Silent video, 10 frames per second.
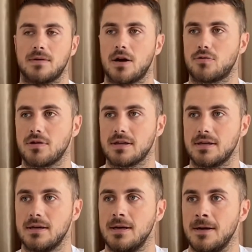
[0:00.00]
Как только
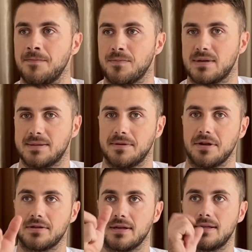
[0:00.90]
ты
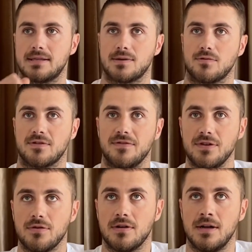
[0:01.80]
посмотрел 30 секунд
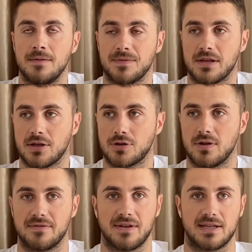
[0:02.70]
видео, не
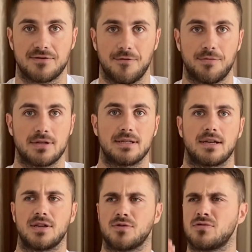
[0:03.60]
нашел ответ на свой вопрос и
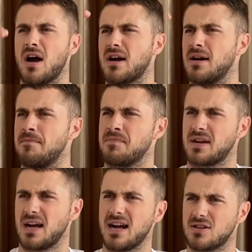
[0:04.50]
сразу, так,
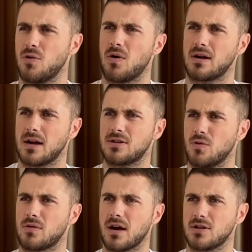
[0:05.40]
как то, как
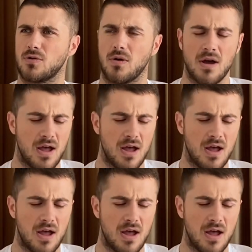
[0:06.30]
то, как то.